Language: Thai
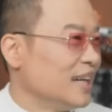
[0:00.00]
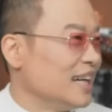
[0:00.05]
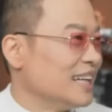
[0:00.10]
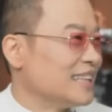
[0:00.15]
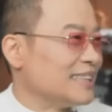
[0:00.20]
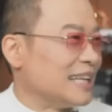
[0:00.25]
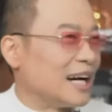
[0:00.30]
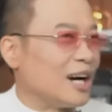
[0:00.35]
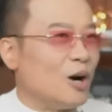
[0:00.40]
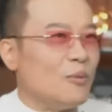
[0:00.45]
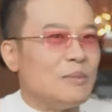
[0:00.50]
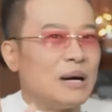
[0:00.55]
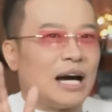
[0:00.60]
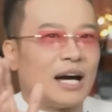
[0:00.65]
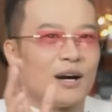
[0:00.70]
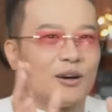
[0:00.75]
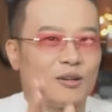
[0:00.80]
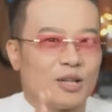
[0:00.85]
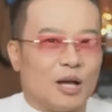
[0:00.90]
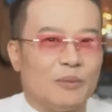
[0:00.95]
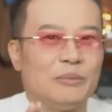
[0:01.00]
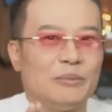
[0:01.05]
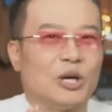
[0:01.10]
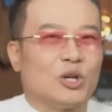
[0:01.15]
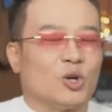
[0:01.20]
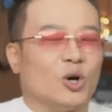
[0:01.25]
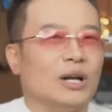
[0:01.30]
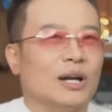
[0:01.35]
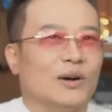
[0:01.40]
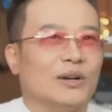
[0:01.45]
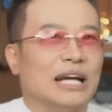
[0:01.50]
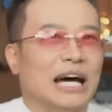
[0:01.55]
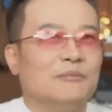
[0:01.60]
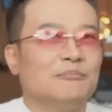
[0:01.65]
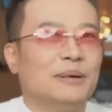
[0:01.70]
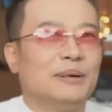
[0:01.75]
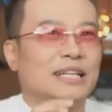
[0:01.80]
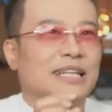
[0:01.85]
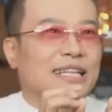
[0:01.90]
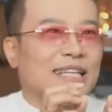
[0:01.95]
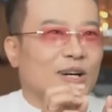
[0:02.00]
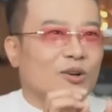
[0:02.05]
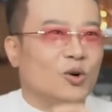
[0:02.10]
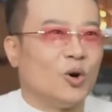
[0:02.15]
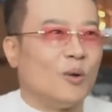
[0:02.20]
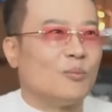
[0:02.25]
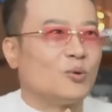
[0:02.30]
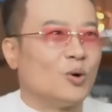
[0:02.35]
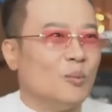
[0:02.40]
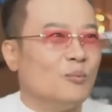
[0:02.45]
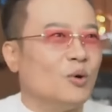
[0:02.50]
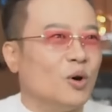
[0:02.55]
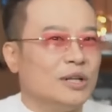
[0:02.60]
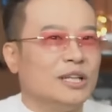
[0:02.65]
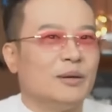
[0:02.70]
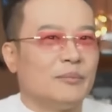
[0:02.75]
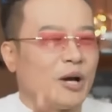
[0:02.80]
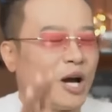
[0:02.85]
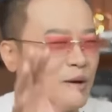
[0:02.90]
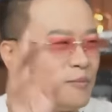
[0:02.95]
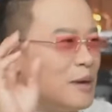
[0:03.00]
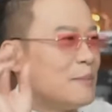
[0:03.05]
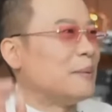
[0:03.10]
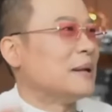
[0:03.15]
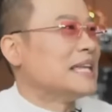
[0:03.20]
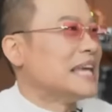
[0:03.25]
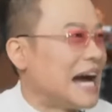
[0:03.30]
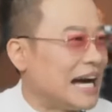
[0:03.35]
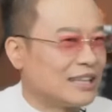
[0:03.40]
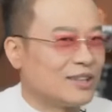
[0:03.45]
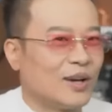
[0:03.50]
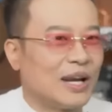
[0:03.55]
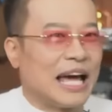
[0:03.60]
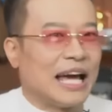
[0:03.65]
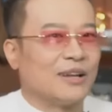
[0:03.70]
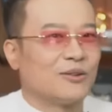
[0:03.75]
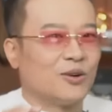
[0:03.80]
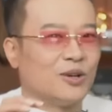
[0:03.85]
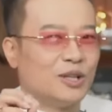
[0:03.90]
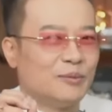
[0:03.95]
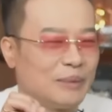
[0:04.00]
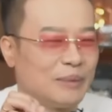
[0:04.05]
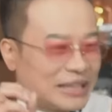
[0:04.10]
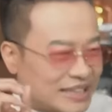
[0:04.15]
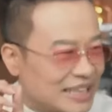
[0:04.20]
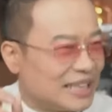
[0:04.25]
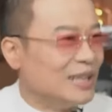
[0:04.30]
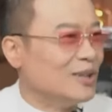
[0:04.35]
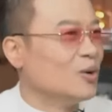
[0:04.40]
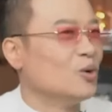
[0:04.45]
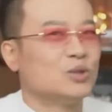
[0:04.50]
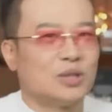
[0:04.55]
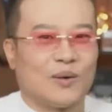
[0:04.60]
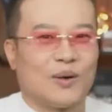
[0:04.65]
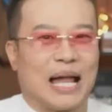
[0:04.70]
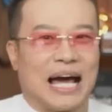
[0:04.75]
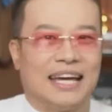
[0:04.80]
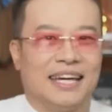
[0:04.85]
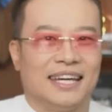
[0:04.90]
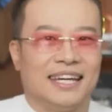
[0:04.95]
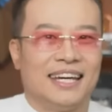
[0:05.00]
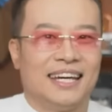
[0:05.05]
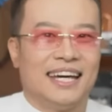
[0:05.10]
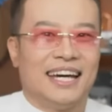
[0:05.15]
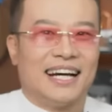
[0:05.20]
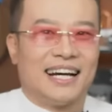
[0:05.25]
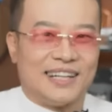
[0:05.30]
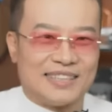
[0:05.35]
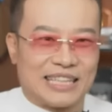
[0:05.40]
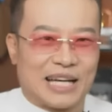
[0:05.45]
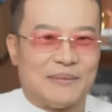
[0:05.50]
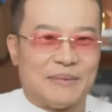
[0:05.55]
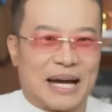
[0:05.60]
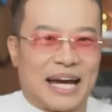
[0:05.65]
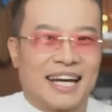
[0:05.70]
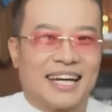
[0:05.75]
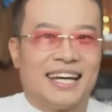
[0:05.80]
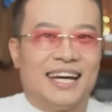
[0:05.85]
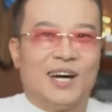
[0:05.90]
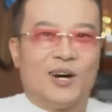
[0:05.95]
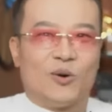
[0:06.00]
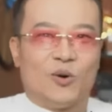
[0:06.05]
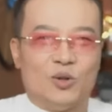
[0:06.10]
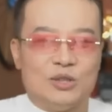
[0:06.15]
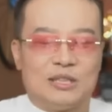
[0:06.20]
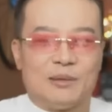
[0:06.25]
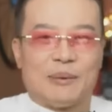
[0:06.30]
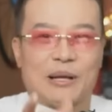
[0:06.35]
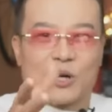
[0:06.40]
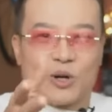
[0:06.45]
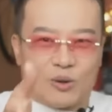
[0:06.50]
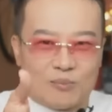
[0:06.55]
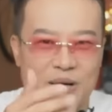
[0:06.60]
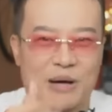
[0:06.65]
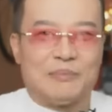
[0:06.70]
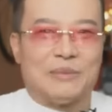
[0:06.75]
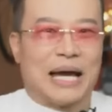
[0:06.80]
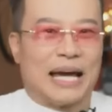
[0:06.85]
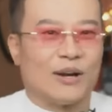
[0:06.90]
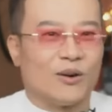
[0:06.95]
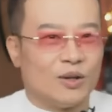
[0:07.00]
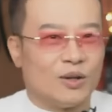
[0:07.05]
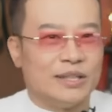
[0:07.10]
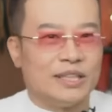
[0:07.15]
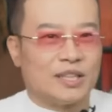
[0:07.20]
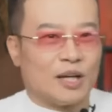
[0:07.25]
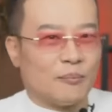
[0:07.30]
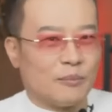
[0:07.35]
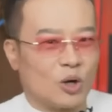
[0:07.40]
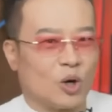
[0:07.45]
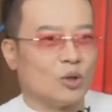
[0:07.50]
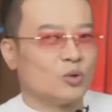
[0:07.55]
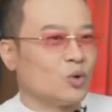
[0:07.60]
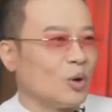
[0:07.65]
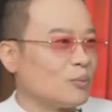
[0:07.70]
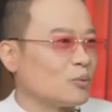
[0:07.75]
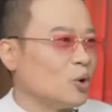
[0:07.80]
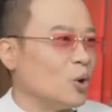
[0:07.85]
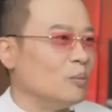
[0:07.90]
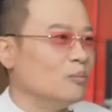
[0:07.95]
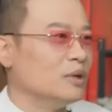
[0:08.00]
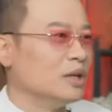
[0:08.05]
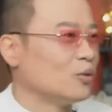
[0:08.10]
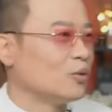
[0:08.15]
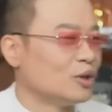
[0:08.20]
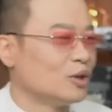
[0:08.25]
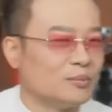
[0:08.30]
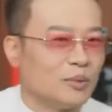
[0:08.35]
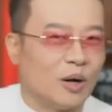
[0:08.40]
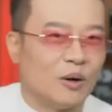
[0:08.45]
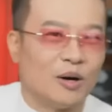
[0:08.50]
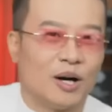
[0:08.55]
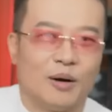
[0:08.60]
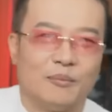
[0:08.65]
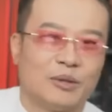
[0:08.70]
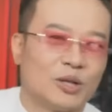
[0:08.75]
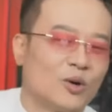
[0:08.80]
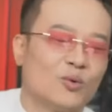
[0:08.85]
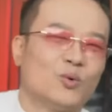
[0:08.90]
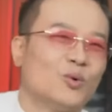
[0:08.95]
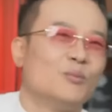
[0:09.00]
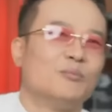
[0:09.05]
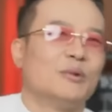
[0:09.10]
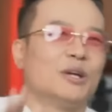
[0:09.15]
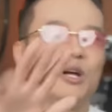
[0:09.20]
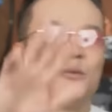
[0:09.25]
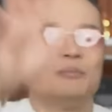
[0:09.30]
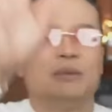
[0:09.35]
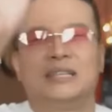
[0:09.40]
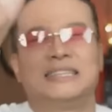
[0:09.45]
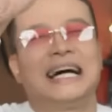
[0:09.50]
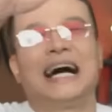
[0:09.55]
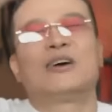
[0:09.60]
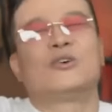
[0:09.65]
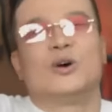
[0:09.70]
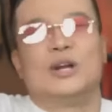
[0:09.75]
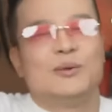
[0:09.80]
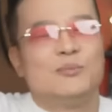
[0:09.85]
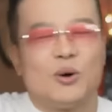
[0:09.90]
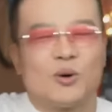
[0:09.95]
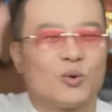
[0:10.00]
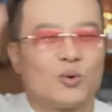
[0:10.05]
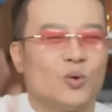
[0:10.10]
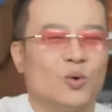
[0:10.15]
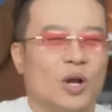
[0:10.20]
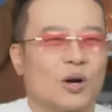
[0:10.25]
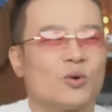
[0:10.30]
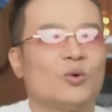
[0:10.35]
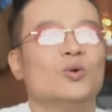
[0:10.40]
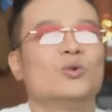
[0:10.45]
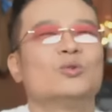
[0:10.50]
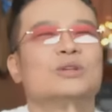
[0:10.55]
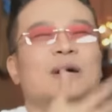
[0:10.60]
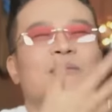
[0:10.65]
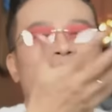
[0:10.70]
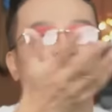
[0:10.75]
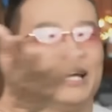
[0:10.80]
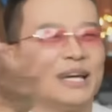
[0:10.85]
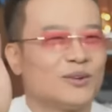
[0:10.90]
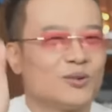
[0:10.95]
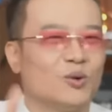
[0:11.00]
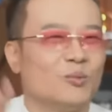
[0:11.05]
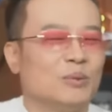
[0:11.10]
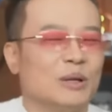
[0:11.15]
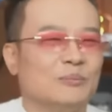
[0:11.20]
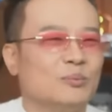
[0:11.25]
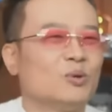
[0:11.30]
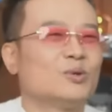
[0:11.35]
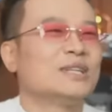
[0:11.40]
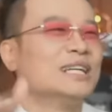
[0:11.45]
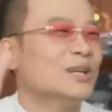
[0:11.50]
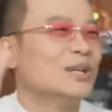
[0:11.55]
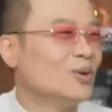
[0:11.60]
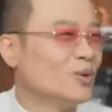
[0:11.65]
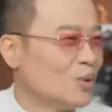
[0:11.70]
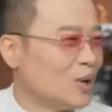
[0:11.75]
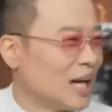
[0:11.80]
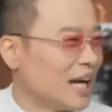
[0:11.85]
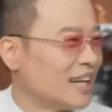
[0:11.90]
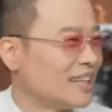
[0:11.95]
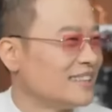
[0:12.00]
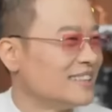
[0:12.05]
แต่เขามาก็มีกฎเหล่านั้น เพื่อที่จะควบคุมคนที่ไม่ค่อยมีปัญญาเท่าไหร่คนที่ไม่ตื่นรู้เท่าไหร่เข้าใจไหมคุณจะเป็นคนแบบไหนคนที่ต้องมีคนควบคุมหรือคุณที่บอกอ๋อไม่ต้องกูไม่ต้องมึงสร้างกฎให้พวกกูหรอกกูทำเองกูเป็นผู้ตื่นรู้ละ